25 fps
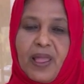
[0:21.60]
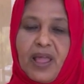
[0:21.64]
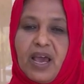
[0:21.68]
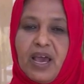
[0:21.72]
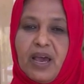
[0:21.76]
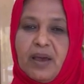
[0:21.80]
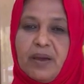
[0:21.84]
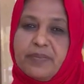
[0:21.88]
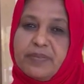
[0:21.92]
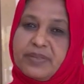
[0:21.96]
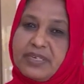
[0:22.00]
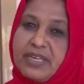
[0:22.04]

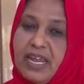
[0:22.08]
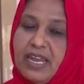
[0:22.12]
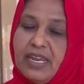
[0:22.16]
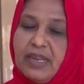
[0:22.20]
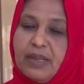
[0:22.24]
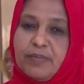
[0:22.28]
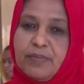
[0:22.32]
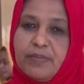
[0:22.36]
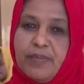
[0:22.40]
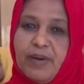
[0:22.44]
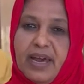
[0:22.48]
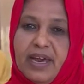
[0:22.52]

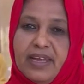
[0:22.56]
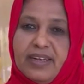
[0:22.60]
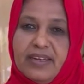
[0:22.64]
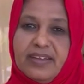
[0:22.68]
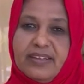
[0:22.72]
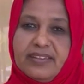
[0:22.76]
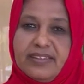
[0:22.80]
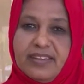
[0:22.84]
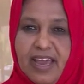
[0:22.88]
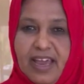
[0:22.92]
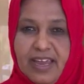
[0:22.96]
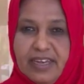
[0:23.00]
أتكلم عن
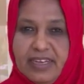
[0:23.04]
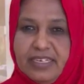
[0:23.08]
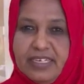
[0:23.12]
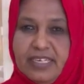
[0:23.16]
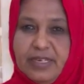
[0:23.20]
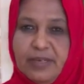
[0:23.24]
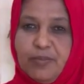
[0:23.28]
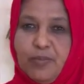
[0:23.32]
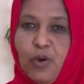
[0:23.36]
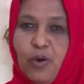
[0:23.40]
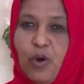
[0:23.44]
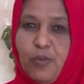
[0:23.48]

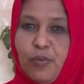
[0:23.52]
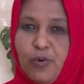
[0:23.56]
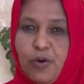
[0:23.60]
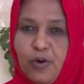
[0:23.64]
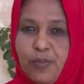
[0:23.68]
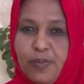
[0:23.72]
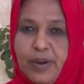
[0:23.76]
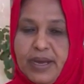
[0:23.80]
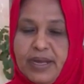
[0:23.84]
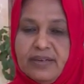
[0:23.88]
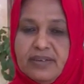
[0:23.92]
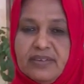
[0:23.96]
التعليم
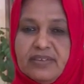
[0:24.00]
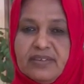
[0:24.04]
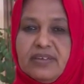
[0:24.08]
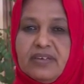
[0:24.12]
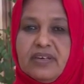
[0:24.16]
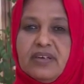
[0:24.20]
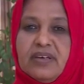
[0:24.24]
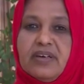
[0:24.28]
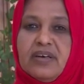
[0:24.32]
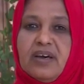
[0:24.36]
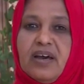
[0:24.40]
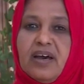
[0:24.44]
عموما
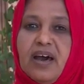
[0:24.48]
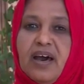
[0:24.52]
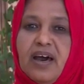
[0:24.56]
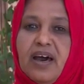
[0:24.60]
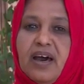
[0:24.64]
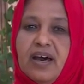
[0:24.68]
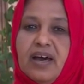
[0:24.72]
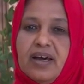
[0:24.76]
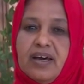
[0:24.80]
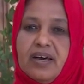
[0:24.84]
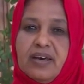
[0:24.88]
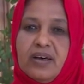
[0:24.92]

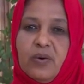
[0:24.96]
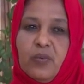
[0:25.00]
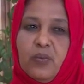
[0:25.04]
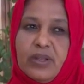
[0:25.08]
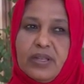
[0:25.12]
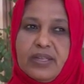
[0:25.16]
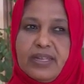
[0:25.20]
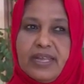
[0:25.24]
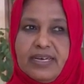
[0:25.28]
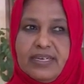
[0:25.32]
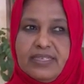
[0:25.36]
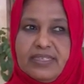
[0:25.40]
آه،
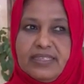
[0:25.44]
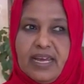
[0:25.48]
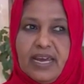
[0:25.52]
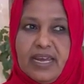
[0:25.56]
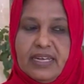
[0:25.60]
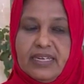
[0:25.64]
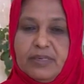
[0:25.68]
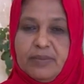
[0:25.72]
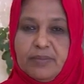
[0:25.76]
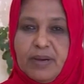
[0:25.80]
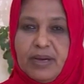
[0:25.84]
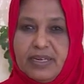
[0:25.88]
والله
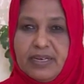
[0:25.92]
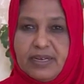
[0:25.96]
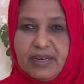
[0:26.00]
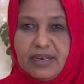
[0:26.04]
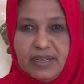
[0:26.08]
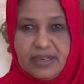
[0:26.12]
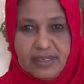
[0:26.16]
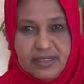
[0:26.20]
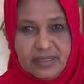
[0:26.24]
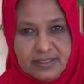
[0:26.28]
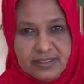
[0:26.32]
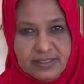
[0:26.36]
التعليم أنا
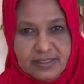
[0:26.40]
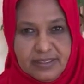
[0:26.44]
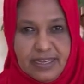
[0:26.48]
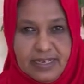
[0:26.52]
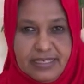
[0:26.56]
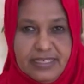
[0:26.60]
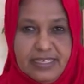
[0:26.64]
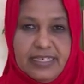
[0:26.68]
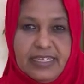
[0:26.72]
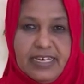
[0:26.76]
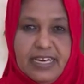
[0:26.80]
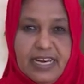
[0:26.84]
يعني
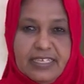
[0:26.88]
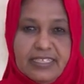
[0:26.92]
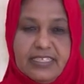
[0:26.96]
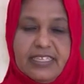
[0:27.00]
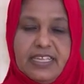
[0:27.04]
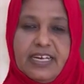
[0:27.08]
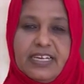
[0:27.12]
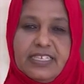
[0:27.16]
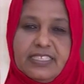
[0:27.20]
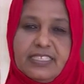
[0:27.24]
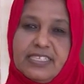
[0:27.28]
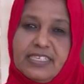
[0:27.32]
إحنا يعني
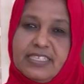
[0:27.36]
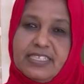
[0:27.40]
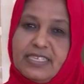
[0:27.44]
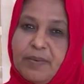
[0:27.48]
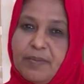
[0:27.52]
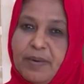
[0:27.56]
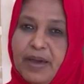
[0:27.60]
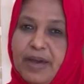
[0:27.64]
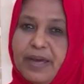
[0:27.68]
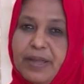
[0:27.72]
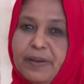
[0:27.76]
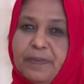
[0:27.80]
درسنا
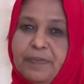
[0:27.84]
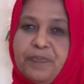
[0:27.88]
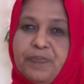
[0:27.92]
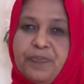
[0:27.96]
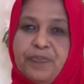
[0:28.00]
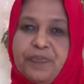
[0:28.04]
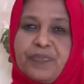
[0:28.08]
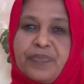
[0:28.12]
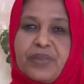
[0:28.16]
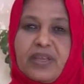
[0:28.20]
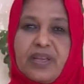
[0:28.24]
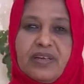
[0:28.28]
زمان
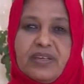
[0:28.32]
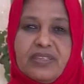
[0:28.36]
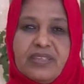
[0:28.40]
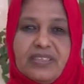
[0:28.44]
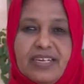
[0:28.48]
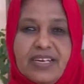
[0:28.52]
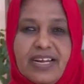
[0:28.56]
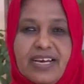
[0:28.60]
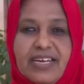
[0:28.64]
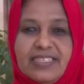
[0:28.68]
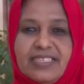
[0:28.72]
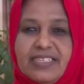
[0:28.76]

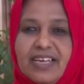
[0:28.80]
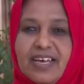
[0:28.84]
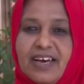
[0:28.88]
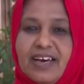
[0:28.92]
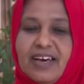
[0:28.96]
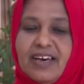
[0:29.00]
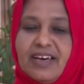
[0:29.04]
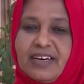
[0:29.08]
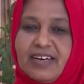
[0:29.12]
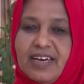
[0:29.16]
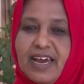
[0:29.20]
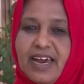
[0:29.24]

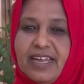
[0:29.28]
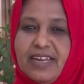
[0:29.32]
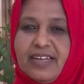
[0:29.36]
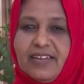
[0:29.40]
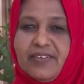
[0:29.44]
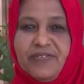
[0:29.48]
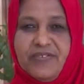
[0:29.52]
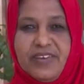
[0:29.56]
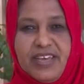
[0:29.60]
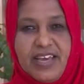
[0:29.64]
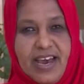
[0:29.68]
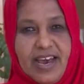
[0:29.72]
دراسة كانت
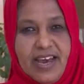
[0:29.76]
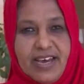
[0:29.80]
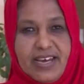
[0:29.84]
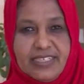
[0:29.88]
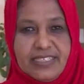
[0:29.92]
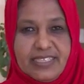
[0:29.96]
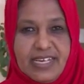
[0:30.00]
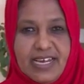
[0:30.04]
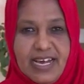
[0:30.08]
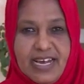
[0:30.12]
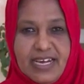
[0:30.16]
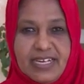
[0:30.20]
فيها
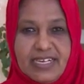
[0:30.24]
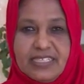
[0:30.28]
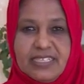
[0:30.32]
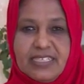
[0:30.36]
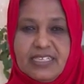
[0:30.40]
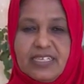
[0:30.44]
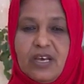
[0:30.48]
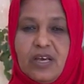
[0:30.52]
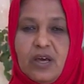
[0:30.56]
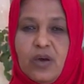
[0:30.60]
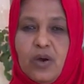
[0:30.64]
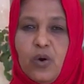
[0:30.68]
أساس
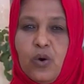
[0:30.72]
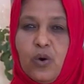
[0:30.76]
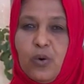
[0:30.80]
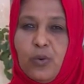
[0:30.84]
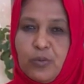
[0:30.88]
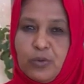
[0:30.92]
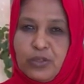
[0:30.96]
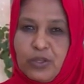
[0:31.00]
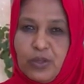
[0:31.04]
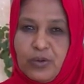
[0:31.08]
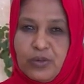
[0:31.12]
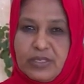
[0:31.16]

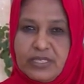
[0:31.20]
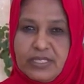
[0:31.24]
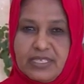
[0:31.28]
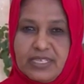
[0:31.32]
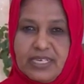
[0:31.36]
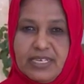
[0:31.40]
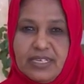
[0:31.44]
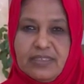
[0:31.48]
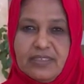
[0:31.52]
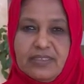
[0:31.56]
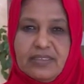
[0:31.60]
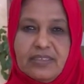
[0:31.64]

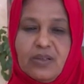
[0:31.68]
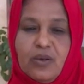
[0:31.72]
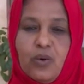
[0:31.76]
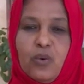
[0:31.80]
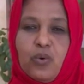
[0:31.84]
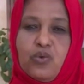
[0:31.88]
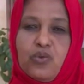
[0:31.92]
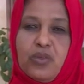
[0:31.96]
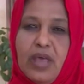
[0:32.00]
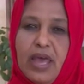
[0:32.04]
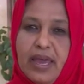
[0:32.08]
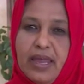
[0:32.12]
ومتوسط
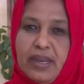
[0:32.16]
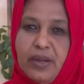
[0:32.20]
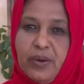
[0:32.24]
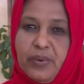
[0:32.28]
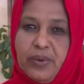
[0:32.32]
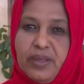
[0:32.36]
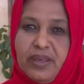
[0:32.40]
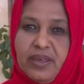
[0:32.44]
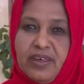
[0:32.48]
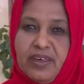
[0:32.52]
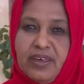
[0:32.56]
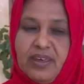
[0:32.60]
وثانوي
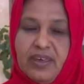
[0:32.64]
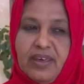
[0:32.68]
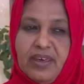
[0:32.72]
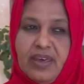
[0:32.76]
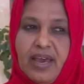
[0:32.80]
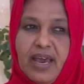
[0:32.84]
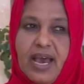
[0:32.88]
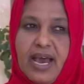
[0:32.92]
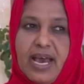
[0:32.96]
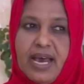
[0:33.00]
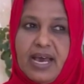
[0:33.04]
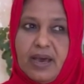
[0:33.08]

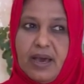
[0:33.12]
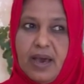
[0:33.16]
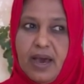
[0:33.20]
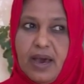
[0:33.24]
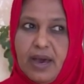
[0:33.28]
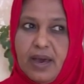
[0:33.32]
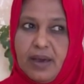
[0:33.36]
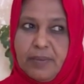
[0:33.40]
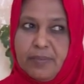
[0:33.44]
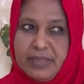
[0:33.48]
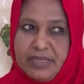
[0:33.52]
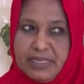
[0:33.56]

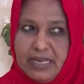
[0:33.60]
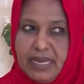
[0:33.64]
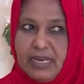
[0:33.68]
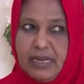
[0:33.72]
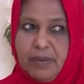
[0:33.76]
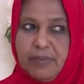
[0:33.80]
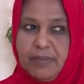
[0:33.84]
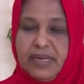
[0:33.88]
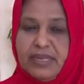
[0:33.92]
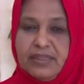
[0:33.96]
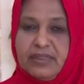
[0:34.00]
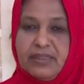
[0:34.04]
آه،
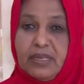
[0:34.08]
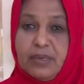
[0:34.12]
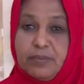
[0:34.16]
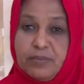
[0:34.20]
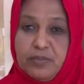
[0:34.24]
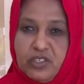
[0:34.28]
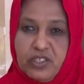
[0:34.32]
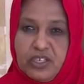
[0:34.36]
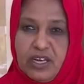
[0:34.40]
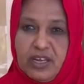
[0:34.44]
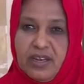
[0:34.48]
بتكلم عن دمج